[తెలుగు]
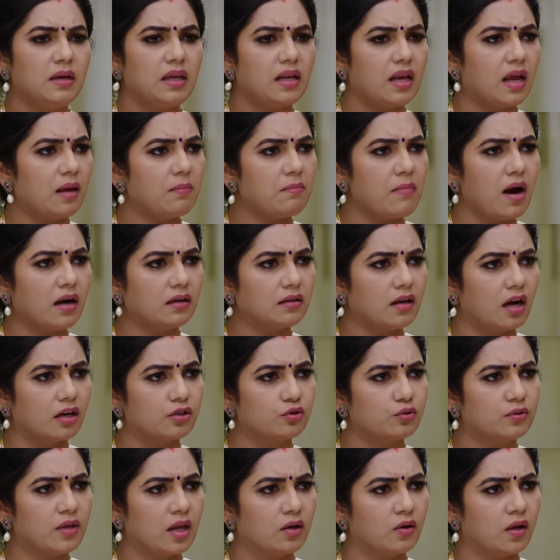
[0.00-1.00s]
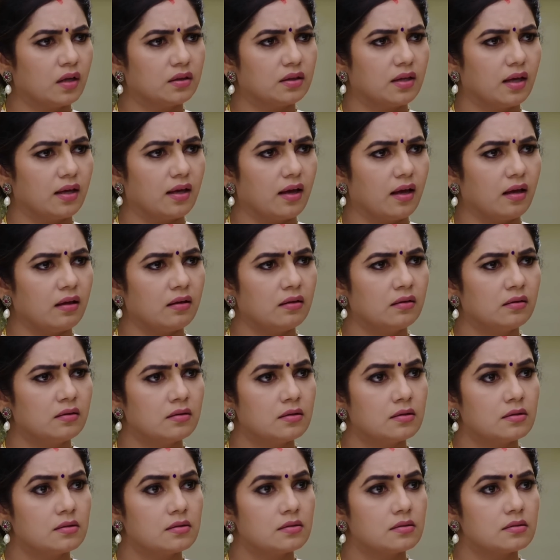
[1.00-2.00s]
మీరేం మాట్లాడుతున్నారత్తయ్య
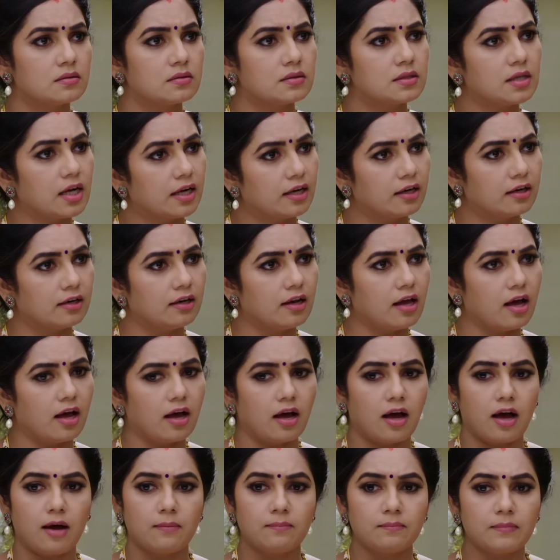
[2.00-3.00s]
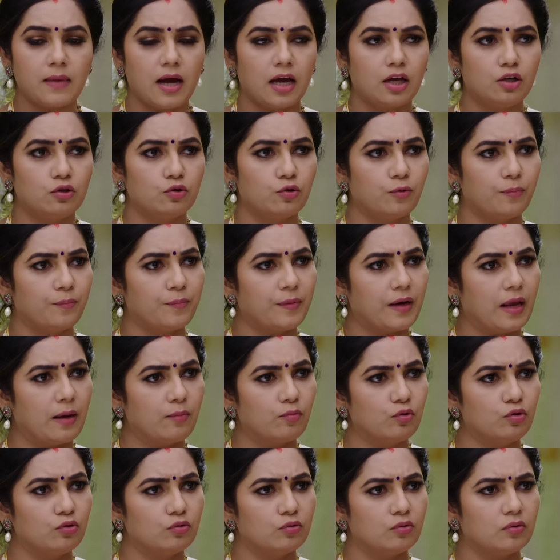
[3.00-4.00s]
సడన్ గా అమ్మాయిలు
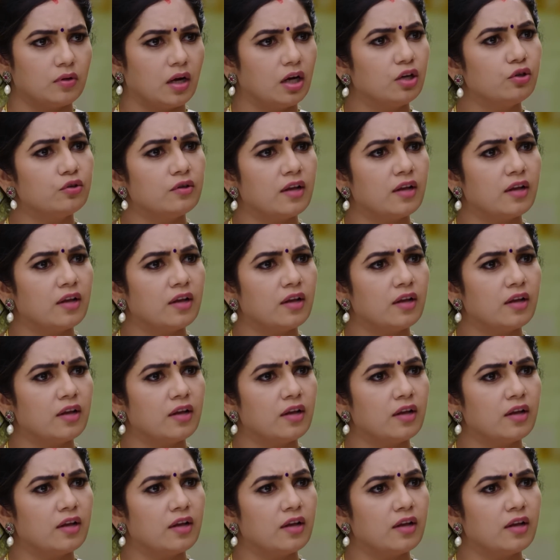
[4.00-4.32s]
ప్రేమలు